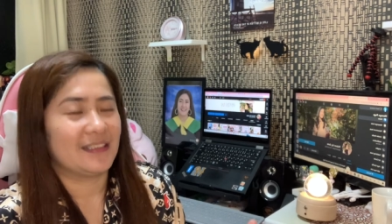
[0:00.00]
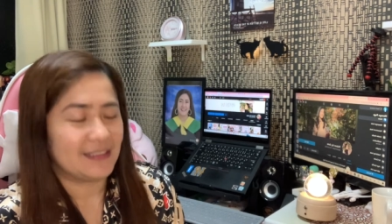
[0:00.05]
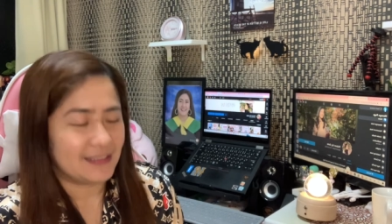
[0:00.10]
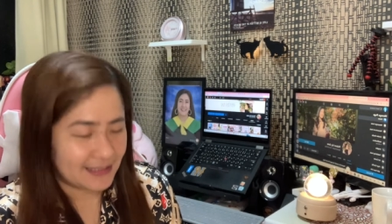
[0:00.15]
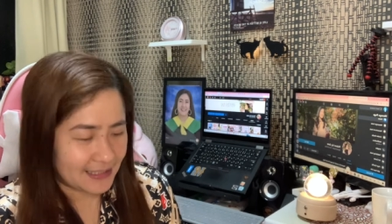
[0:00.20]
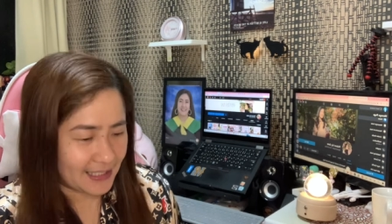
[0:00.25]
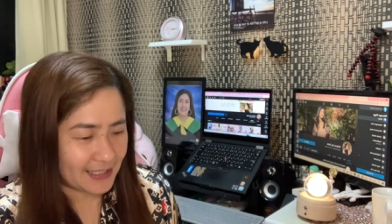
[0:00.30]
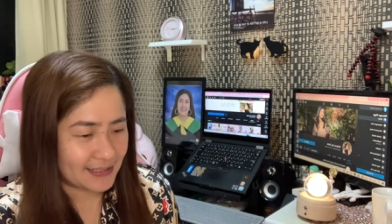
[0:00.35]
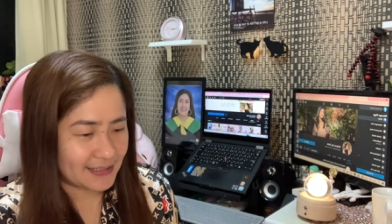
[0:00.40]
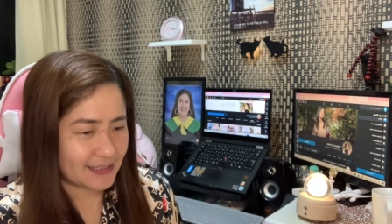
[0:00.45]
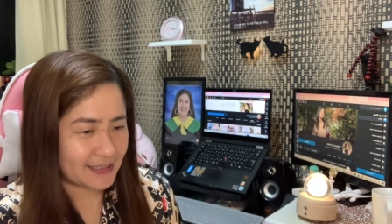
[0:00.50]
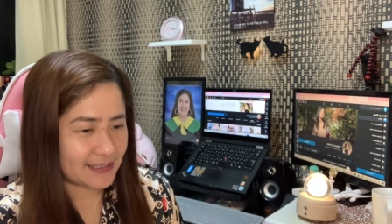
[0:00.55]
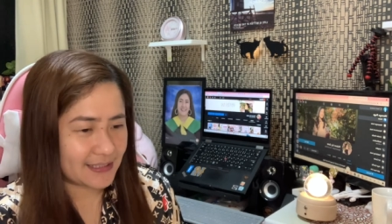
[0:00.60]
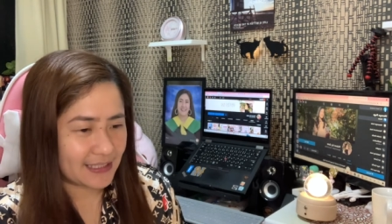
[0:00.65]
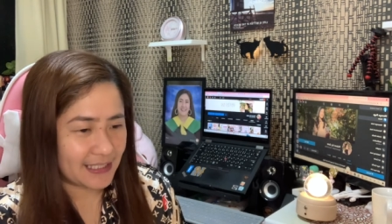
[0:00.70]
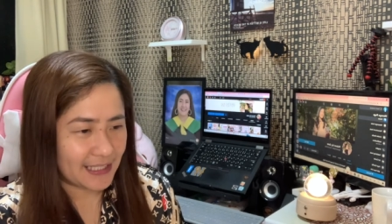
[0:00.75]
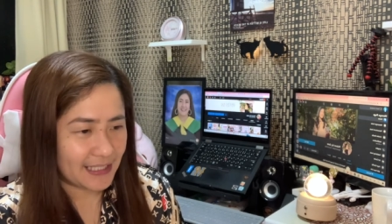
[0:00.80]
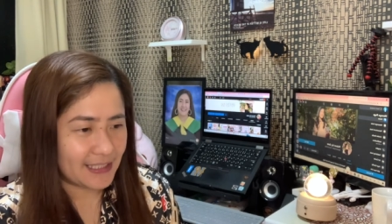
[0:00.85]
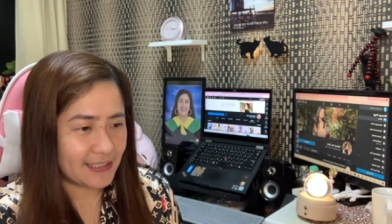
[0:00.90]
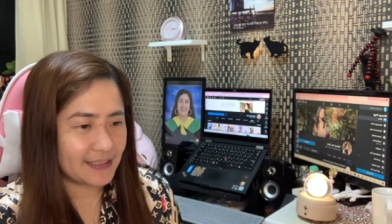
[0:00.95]
Yes.
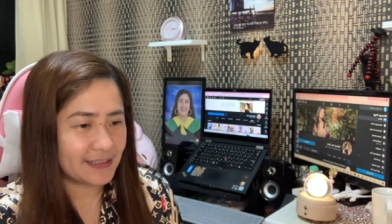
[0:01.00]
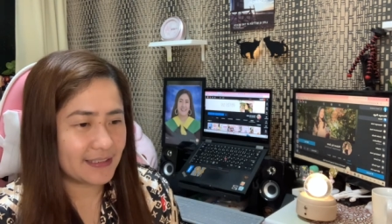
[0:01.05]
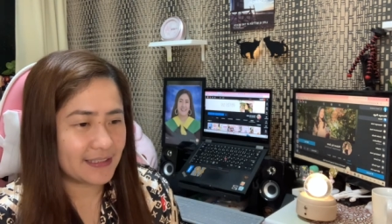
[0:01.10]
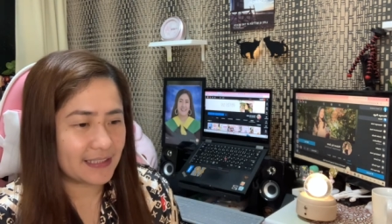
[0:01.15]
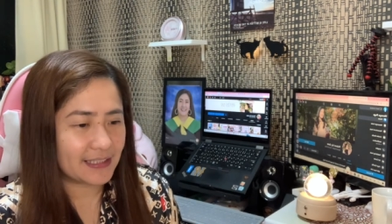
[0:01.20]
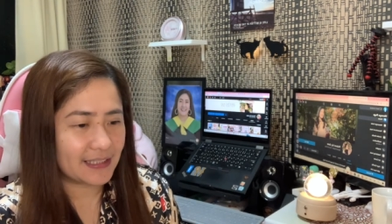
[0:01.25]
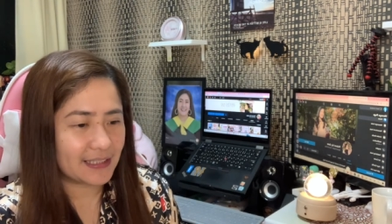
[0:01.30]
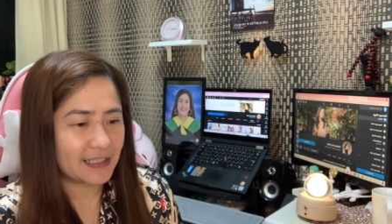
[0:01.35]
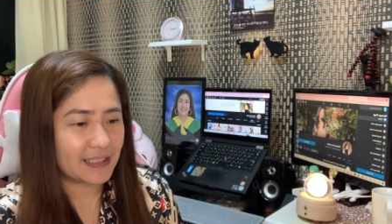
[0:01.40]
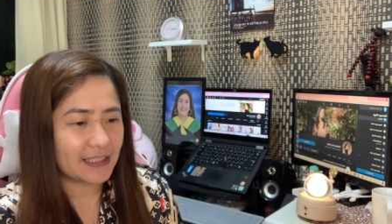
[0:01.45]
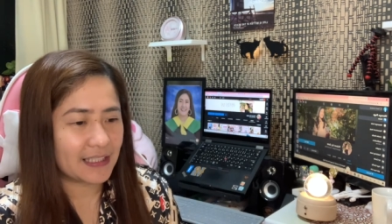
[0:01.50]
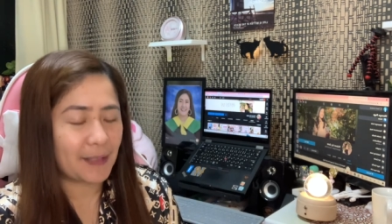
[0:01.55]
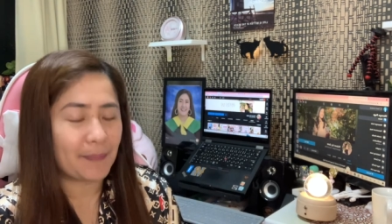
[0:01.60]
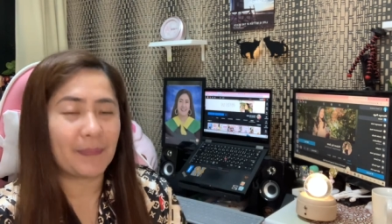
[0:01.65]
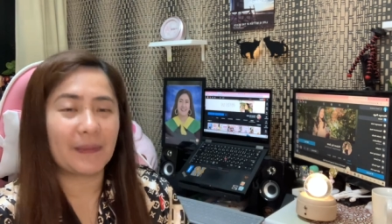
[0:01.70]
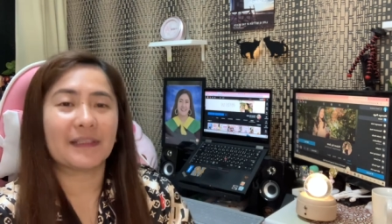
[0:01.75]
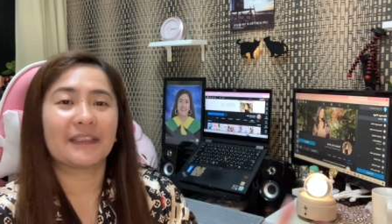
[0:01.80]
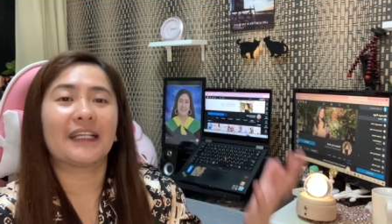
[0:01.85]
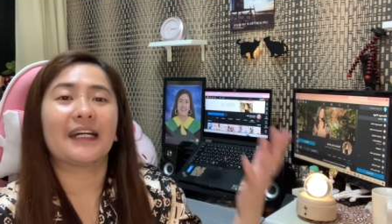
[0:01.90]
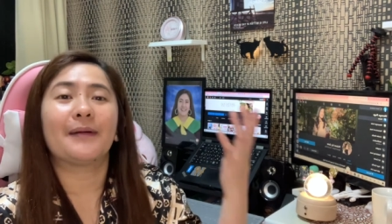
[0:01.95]
And,
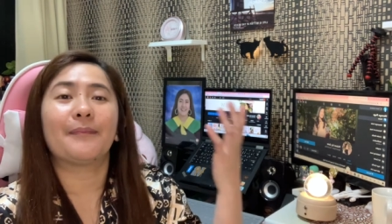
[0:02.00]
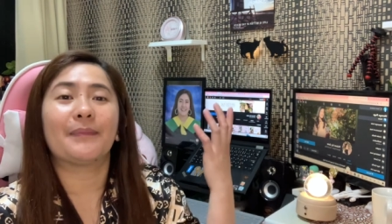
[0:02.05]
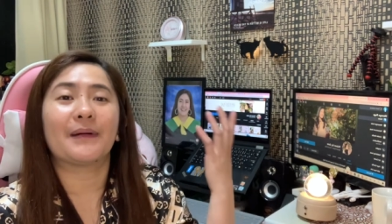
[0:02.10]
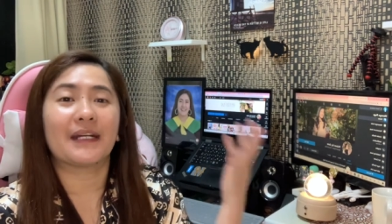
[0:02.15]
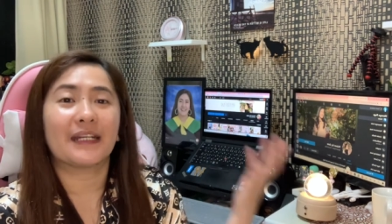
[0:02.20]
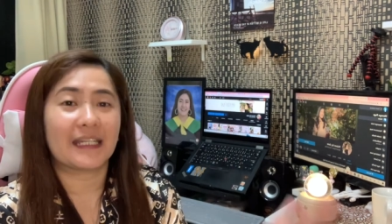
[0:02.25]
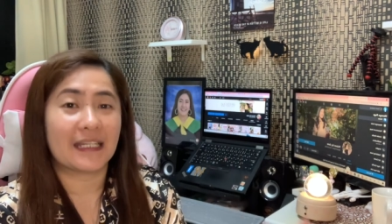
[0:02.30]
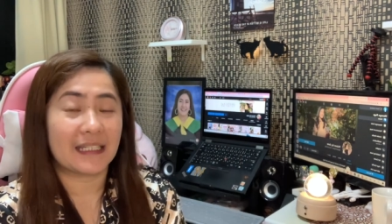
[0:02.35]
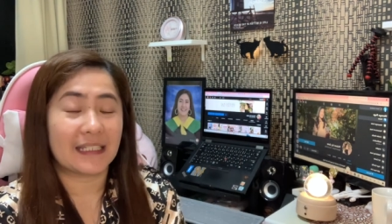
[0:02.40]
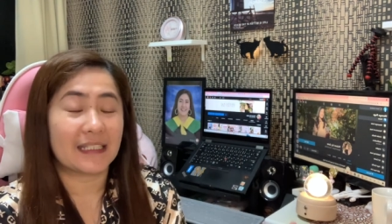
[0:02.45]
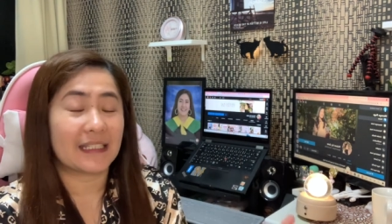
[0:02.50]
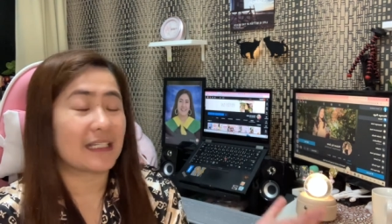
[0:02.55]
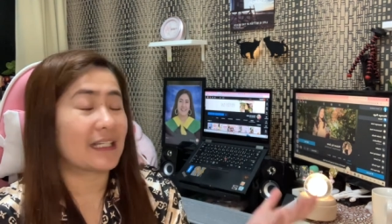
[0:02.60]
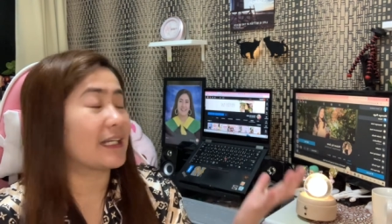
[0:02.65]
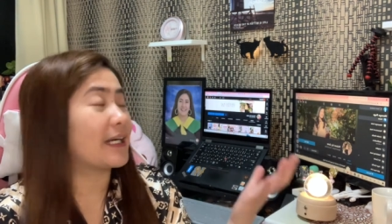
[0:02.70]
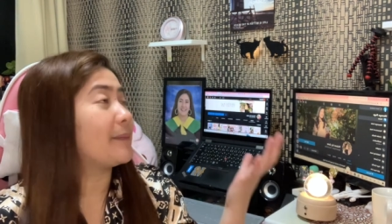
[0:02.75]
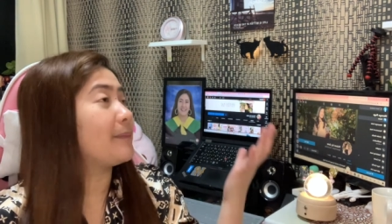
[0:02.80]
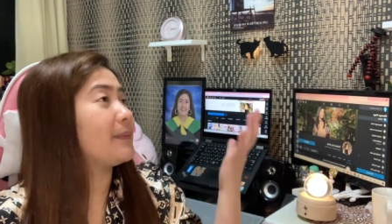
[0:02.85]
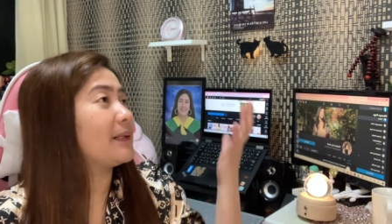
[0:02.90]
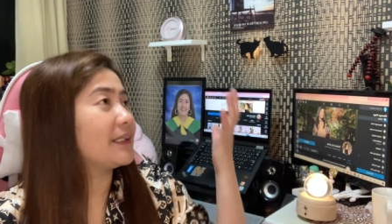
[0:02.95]
kapag nakapag
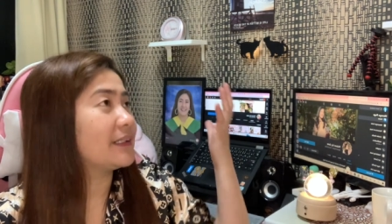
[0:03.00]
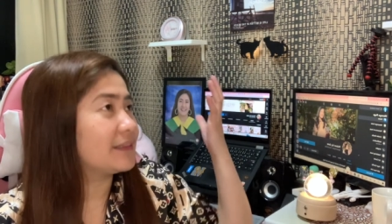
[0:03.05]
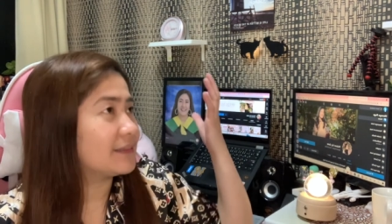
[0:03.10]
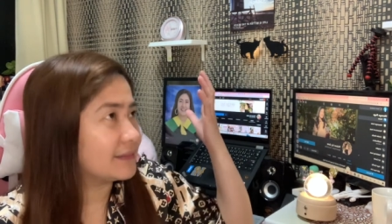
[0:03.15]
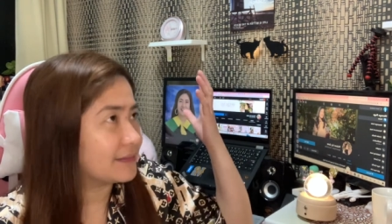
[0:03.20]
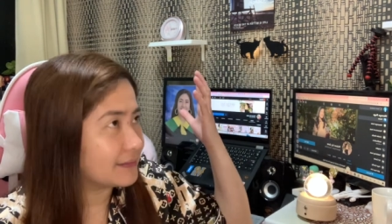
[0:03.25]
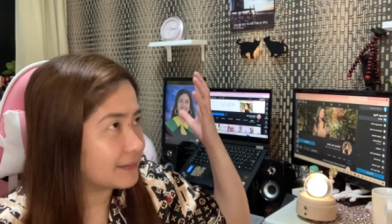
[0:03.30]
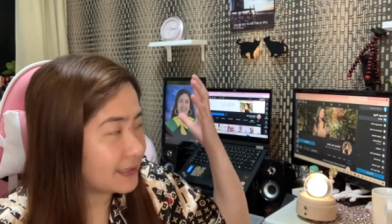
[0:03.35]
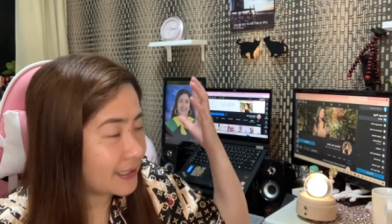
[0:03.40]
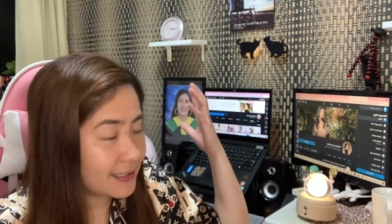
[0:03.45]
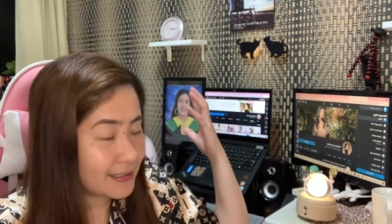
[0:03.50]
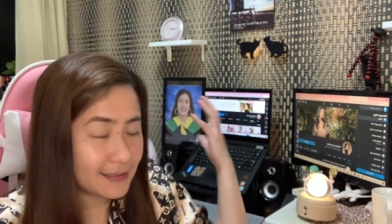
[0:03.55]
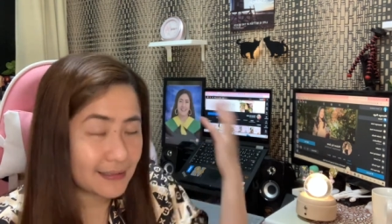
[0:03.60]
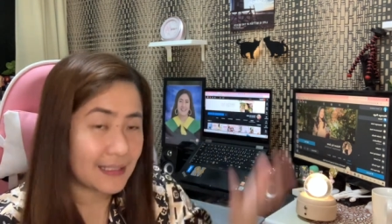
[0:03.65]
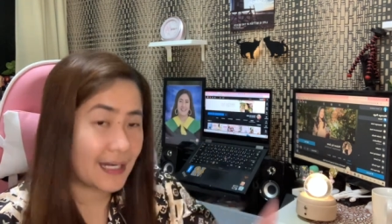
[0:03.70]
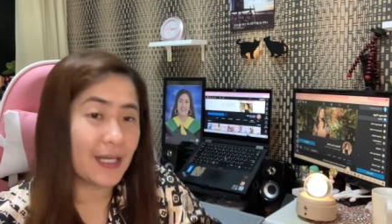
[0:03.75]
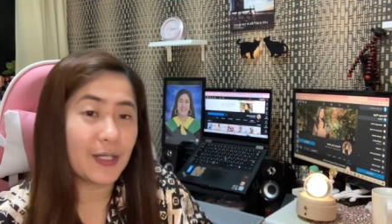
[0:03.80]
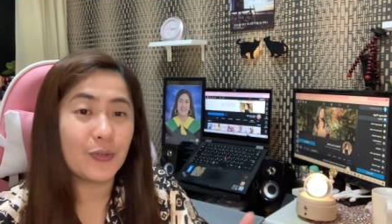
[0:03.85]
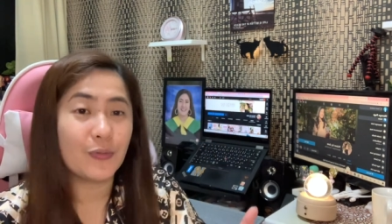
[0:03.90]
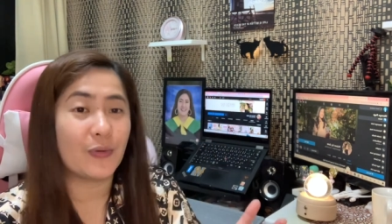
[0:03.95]
kapag
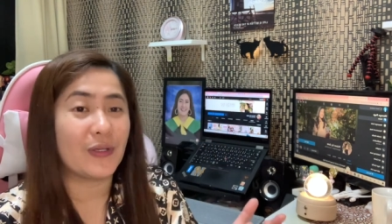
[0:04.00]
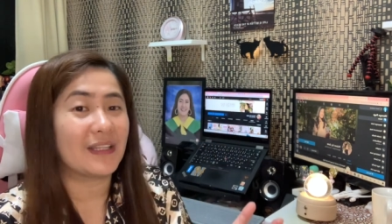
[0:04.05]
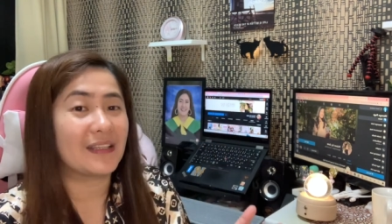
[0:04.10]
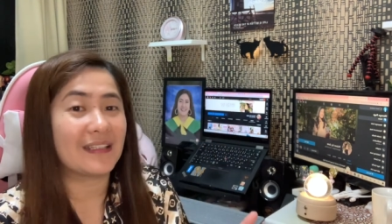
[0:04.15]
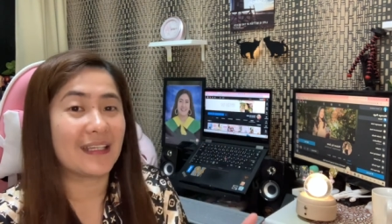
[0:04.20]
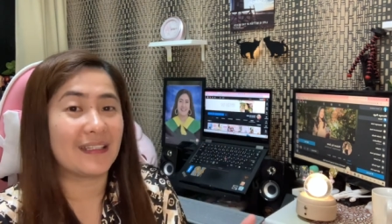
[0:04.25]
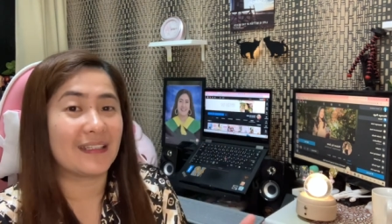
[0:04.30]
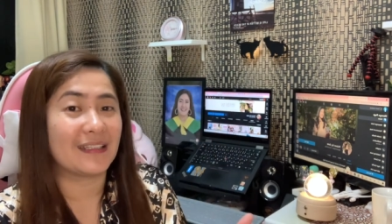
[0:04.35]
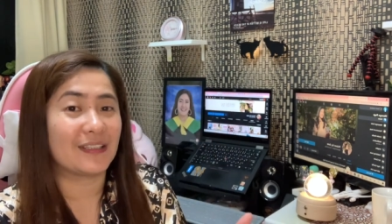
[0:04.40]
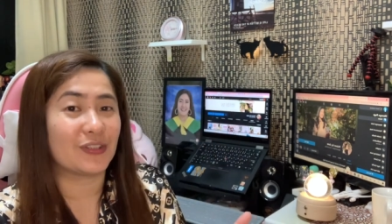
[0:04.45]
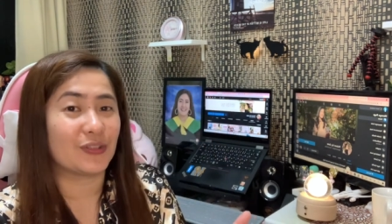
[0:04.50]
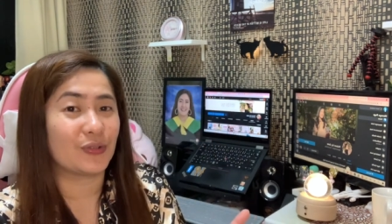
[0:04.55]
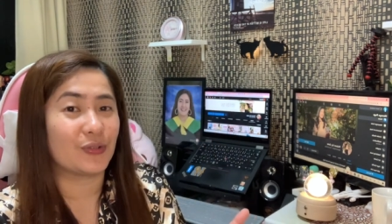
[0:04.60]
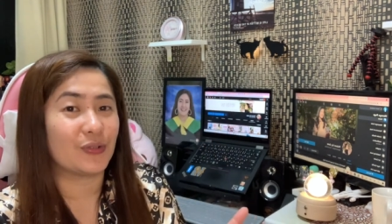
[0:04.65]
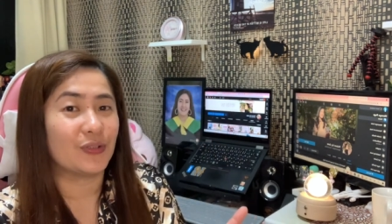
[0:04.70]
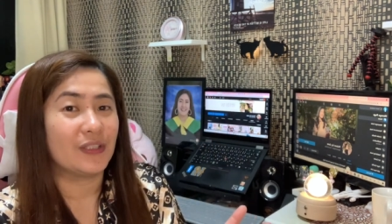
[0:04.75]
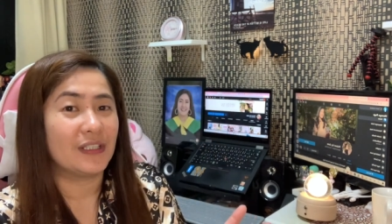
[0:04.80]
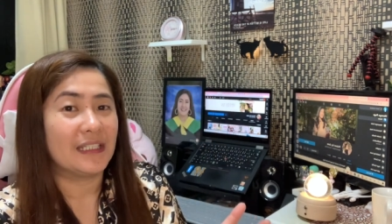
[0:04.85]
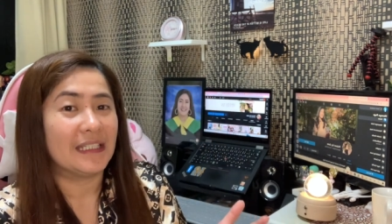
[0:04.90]
nakagraduate ka nito,